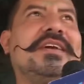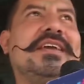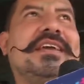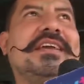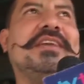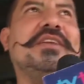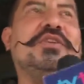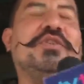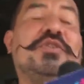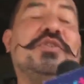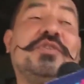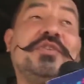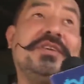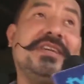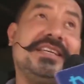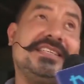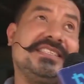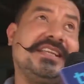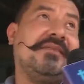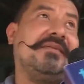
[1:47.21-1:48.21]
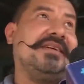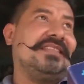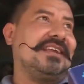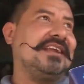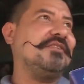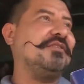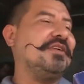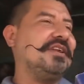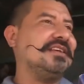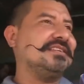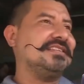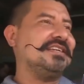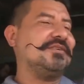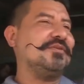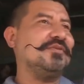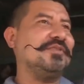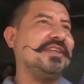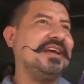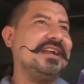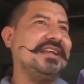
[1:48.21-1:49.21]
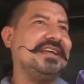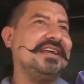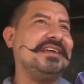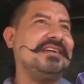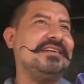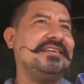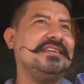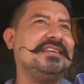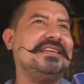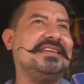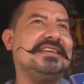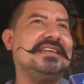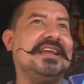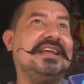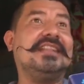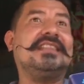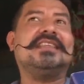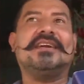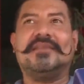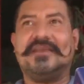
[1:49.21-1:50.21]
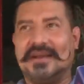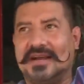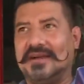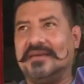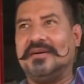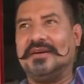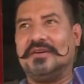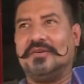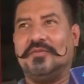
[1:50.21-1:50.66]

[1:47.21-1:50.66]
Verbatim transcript: eh, yo estaba entrando a la secundaria y él trabajaba,